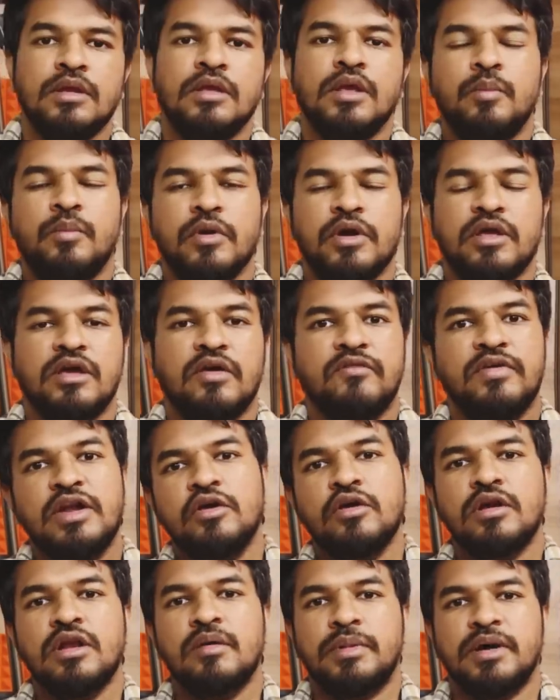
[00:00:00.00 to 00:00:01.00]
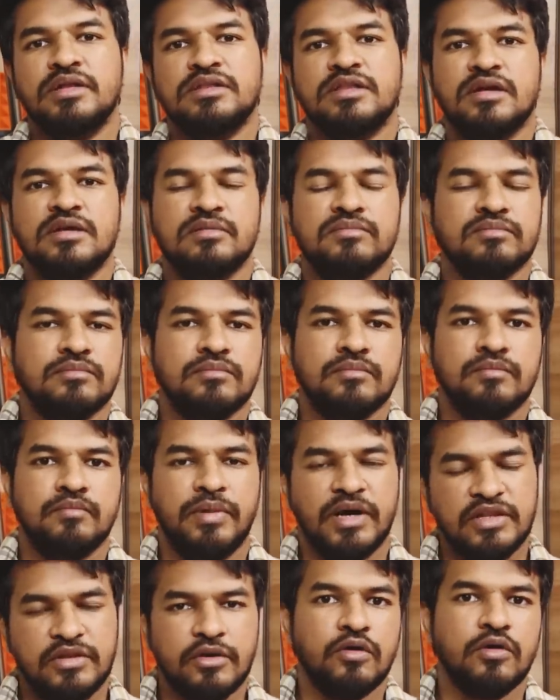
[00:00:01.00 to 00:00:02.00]
இப்போ நீங்கள் வீடியோவில் பார்த்த
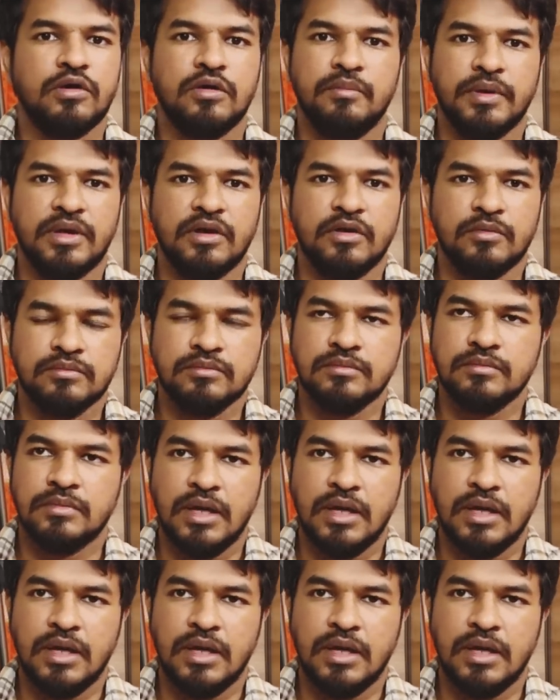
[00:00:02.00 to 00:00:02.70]
பதினோரு பேரும்